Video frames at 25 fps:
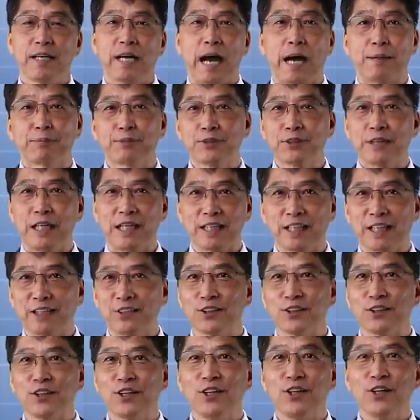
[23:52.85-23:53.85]
앞서
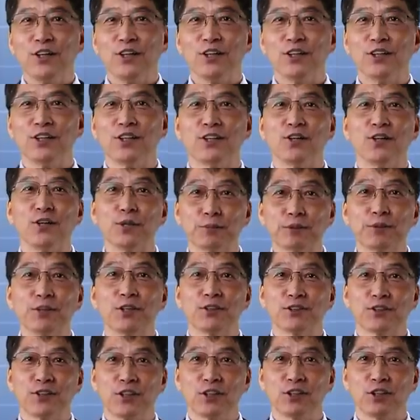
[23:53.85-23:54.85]
잠깐 어,
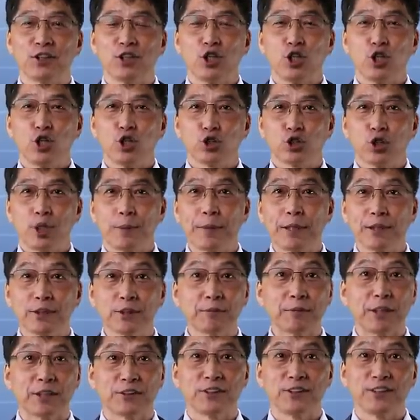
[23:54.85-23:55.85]
언급드렸던
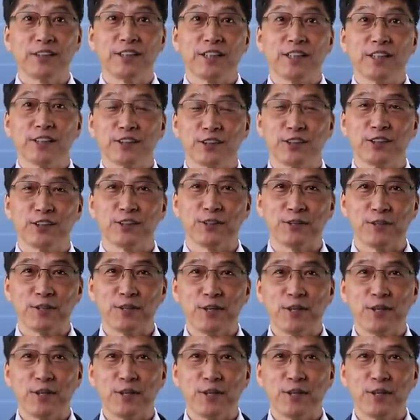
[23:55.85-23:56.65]
최백성 박사님께서